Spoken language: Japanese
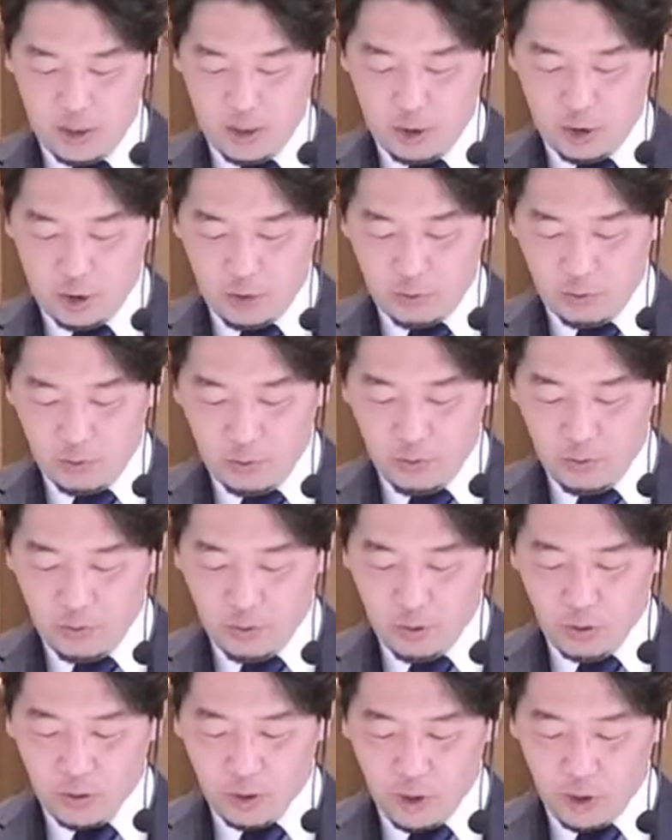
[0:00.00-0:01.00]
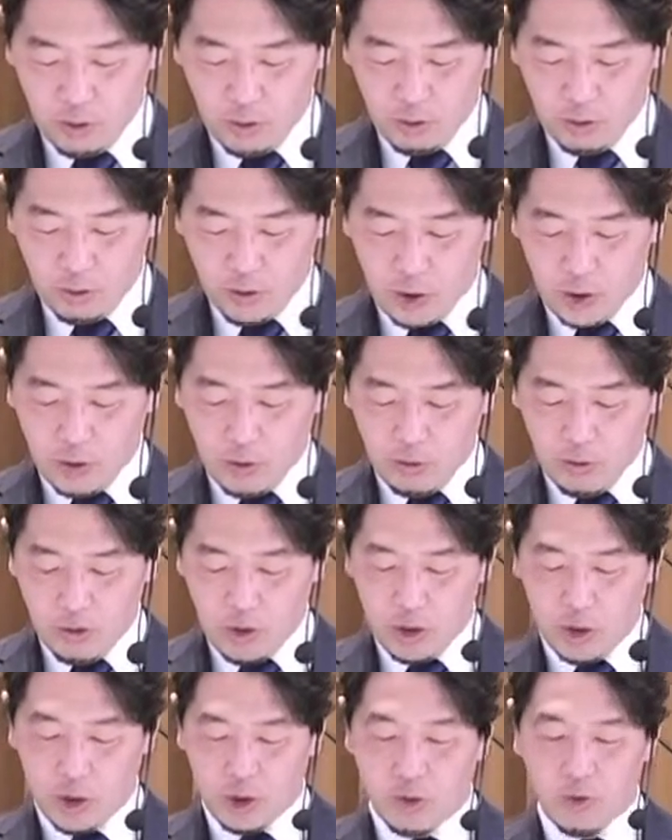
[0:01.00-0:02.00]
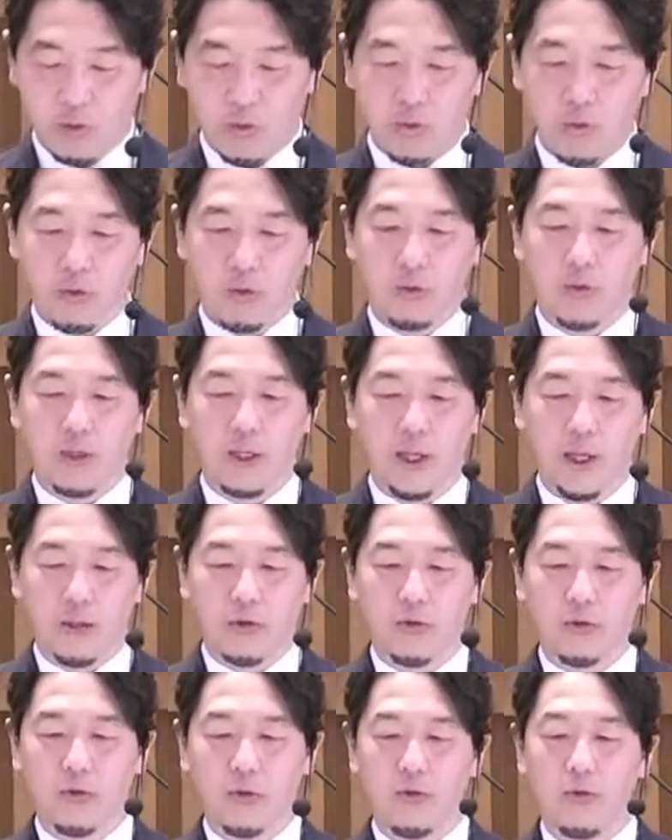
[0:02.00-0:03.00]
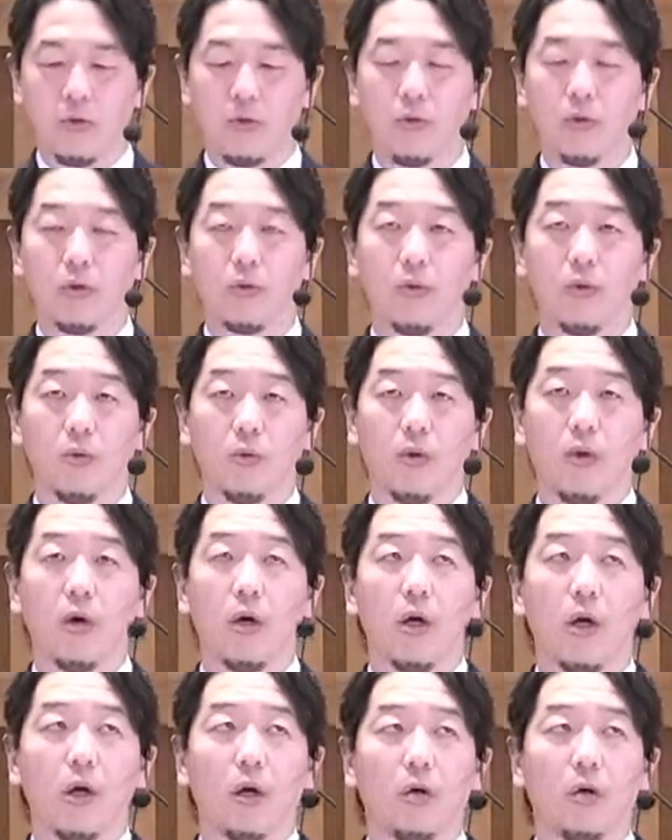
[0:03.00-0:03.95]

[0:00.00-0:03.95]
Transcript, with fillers: 自分を捨てること自己に死ぬことであるということを